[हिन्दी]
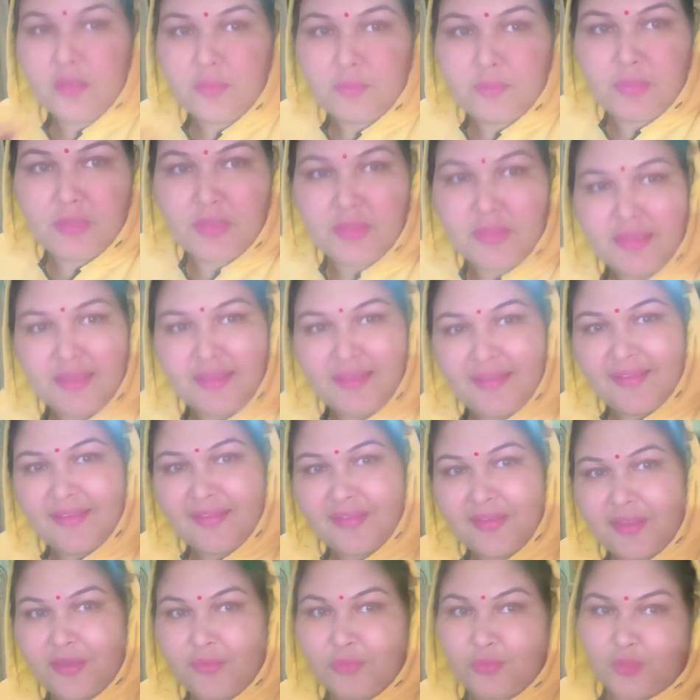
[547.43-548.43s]
बच्चे आ गए
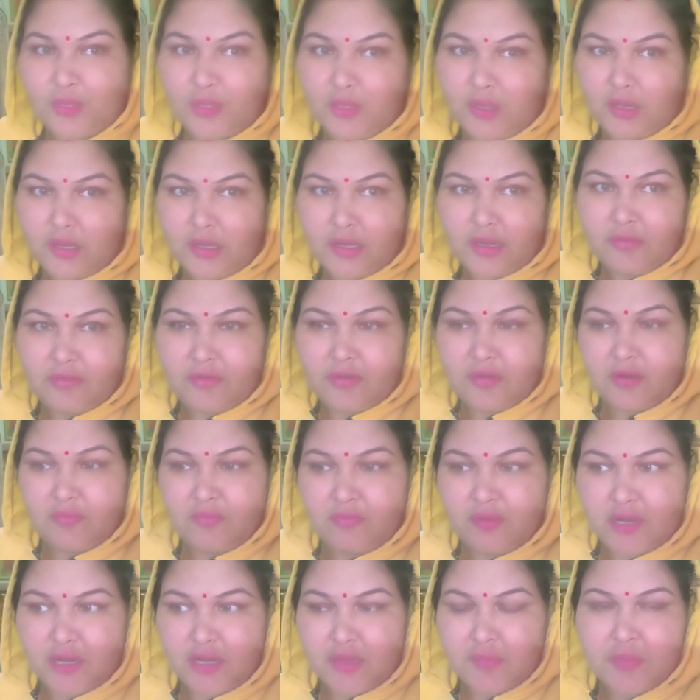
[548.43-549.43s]
थे उनते खाना भी
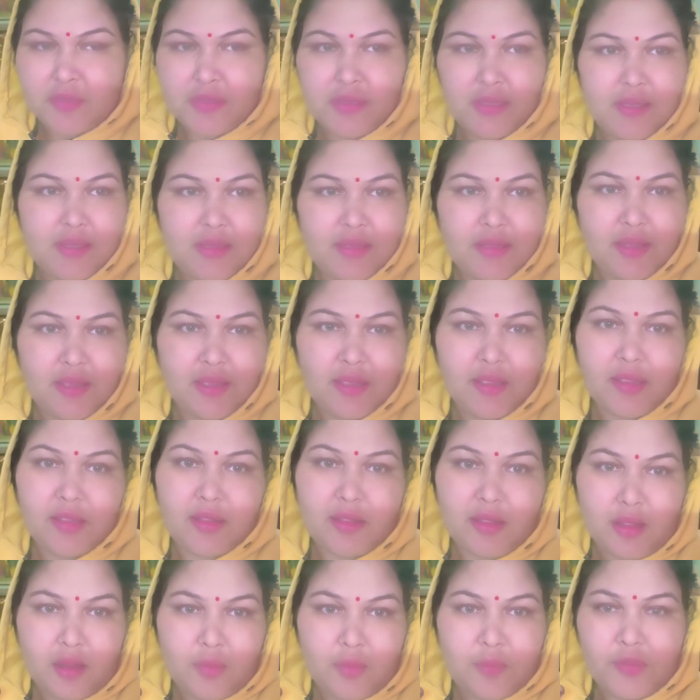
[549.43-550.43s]
वाना भी दे दिया है
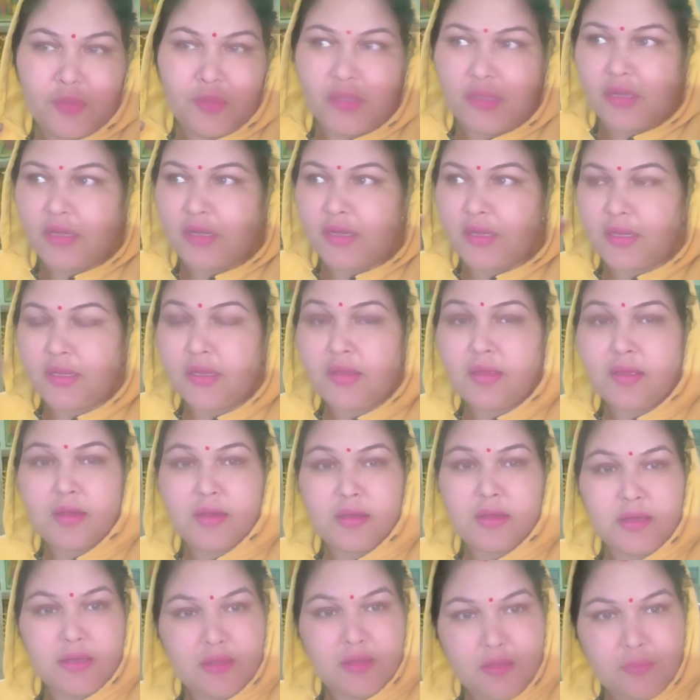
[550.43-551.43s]
खा पी कर
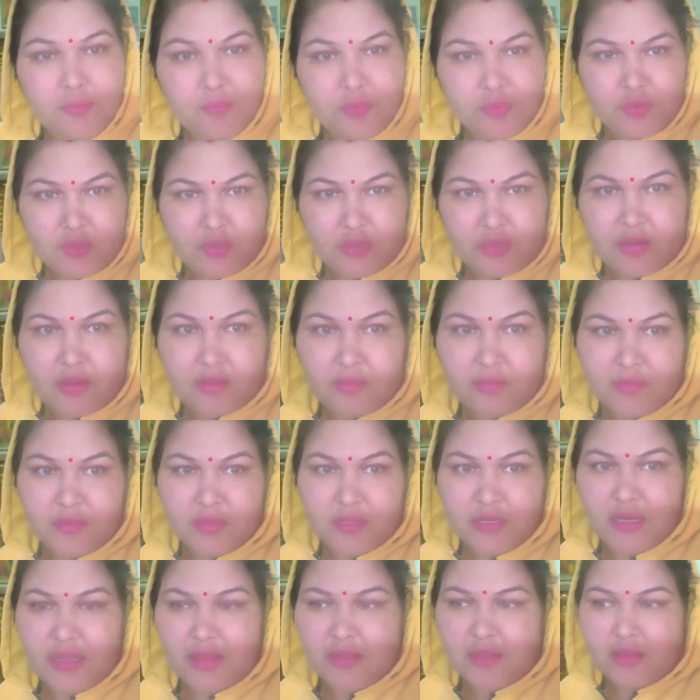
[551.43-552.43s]
हनी कंप्यूटर क्लास में
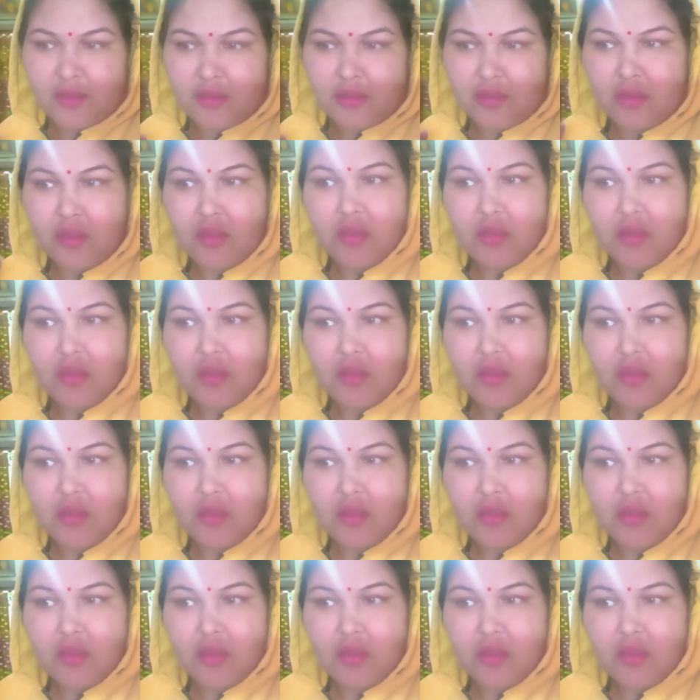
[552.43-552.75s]
चला गया